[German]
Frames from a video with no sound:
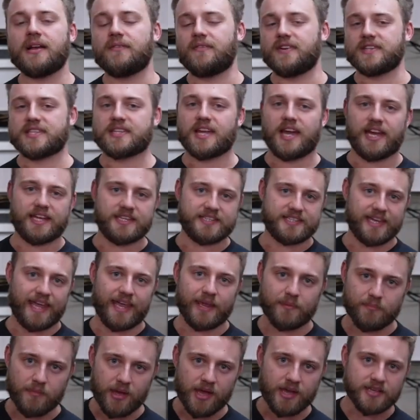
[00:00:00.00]
was keinen
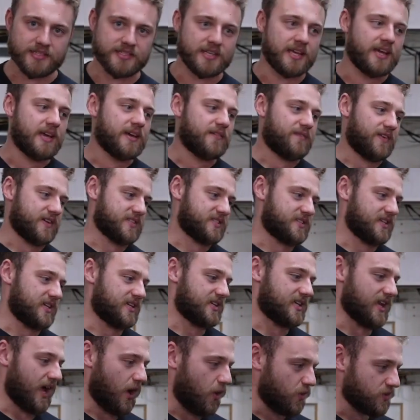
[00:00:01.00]
Dreck macht, was
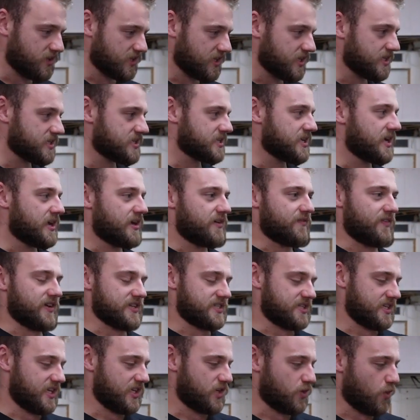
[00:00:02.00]
nicht laut ist,
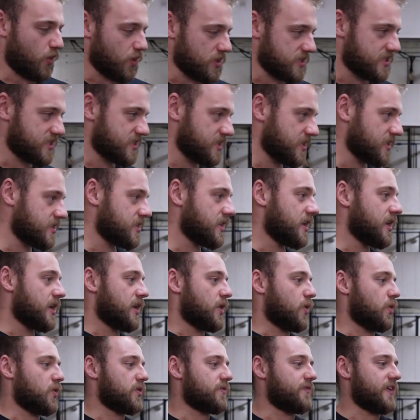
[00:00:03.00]
was nicht rostet
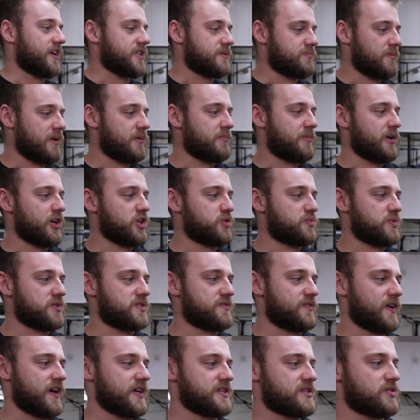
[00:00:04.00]
und was man
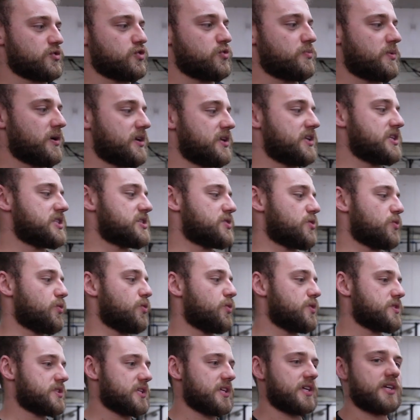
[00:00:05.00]
beispielsweise über diese
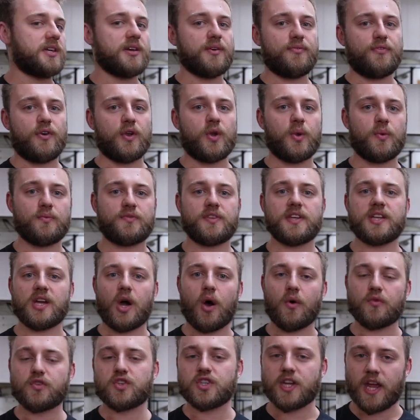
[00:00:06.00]
Öse hier vernünftig
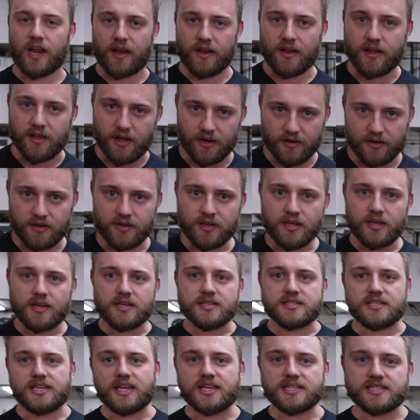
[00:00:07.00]
aufstecken kann.
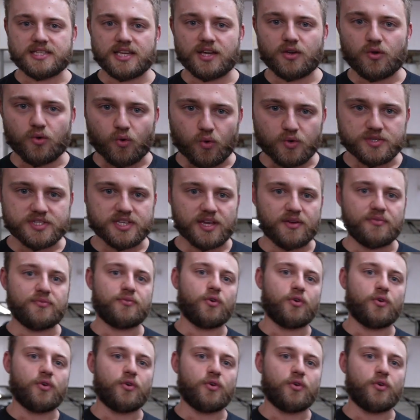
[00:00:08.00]
Sehr, sehr großer